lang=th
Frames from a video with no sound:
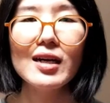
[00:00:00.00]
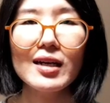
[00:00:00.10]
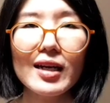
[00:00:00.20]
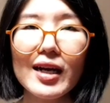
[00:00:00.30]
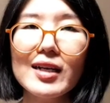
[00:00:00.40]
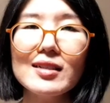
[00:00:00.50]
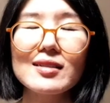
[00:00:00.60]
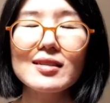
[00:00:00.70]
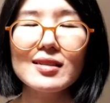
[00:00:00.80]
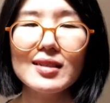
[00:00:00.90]
ดังนั้น
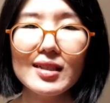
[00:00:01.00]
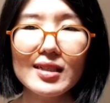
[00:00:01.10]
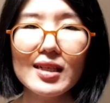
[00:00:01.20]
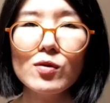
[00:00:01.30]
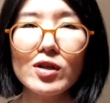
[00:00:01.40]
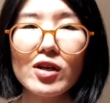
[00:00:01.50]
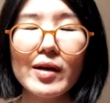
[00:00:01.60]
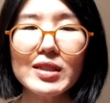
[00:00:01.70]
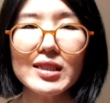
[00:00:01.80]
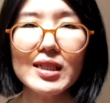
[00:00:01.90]
สิ่งที่คุณต้องทำ
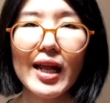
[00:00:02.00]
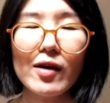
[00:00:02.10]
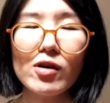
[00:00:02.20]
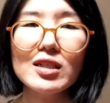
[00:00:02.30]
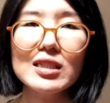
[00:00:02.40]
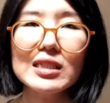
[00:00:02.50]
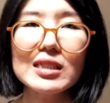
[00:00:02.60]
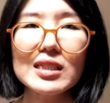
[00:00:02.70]
จริงๆแล้วก็คือ